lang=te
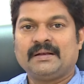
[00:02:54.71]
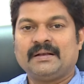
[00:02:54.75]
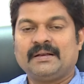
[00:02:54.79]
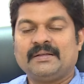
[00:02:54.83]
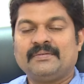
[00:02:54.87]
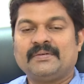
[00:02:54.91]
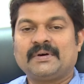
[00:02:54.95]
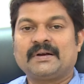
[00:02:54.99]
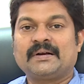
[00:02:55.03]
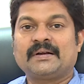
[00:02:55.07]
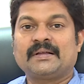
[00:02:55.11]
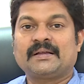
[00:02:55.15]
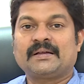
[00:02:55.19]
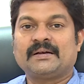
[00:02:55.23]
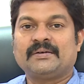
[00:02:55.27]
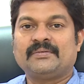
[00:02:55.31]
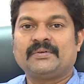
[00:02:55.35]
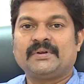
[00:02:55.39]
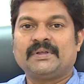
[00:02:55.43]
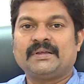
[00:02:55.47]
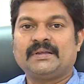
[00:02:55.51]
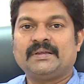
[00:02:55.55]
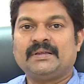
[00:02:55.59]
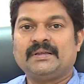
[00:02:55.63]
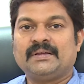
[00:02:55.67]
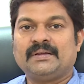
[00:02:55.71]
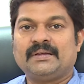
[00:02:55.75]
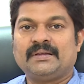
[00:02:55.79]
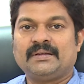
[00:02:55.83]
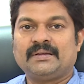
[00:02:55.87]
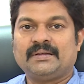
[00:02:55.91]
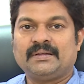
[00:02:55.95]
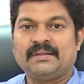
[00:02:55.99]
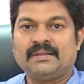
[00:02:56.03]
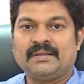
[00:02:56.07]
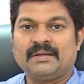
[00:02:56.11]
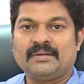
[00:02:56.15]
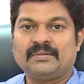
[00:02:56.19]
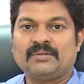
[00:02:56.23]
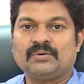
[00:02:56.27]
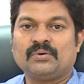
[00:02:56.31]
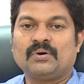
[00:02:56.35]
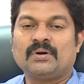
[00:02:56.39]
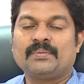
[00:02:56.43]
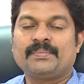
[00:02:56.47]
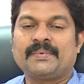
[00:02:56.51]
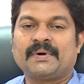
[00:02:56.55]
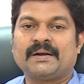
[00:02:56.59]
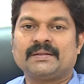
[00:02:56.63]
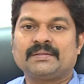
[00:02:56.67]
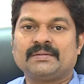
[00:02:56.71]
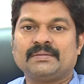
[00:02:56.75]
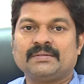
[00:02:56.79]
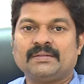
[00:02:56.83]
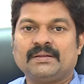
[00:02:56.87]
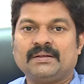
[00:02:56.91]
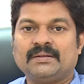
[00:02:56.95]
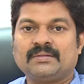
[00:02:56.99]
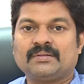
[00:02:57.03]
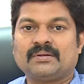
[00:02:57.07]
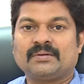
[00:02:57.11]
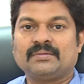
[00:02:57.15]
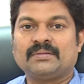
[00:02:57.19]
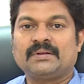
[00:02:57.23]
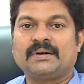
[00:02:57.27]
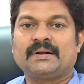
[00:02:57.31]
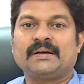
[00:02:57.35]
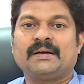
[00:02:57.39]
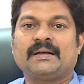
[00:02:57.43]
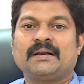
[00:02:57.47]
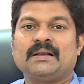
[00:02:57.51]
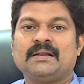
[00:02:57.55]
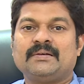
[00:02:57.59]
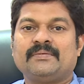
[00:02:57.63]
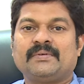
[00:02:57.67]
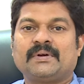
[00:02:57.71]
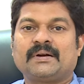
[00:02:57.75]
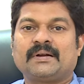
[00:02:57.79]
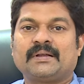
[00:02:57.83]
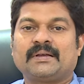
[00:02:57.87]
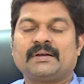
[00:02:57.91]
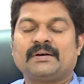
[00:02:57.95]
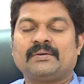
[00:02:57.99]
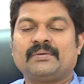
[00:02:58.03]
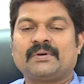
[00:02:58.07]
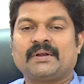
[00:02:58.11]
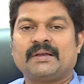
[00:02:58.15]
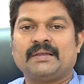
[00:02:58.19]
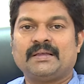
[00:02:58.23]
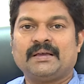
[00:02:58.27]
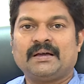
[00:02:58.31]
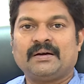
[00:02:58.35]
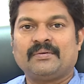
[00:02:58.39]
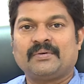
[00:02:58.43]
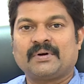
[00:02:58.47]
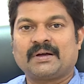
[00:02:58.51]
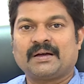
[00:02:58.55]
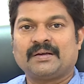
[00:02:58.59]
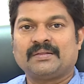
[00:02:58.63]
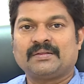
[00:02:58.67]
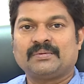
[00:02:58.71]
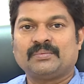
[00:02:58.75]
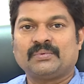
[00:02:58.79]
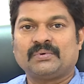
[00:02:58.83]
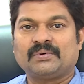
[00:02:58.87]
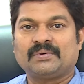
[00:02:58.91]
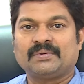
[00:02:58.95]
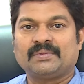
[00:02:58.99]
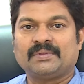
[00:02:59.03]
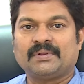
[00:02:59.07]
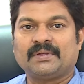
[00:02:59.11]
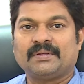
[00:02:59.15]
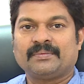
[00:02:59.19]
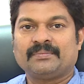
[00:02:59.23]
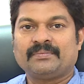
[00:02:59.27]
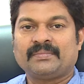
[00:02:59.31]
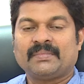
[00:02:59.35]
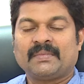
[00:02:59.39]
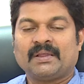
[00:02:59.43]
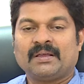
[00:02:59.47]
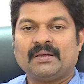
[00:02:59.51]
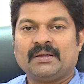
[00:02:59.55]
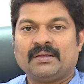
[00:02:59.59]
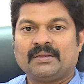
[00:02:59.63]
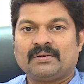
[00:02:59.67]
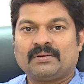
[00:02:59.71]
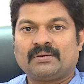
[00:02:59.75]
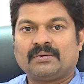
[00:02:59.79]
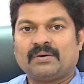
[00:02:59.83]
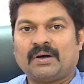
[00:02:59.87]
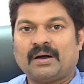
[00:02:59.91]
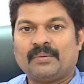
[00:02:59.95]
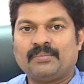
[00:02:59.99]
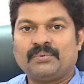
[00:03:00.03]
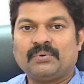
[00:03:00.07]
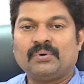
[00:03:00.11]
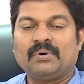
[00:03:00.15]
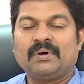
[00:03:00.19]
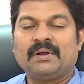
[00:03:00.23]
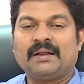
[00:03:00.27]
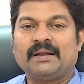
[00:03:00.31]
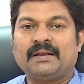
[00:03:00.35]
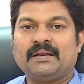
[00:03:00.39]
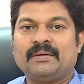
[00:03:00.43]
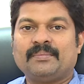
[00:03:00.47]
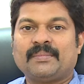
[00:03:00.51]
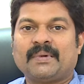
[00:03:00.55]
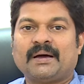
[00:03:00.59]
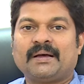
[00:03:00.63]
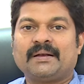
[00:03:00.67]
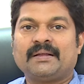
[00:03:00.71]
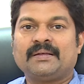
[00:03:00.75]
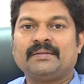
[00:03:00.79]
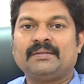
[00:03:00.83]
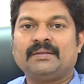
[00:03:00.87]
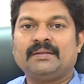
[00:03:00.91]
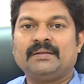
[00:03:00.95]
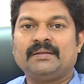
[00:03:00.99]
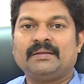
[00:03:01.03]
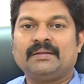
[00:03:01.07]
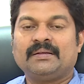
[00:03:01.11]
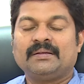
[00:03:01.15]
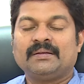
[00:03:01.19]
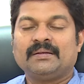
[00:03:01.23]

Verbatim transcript: లివర్ రికవరీకి ఇది తోడ్పడుతుంది తొందరగా లివర్ రికవర్ అయ్యే అవకాశం ఉంటుంది సో అపోహలన్నీ మానేసి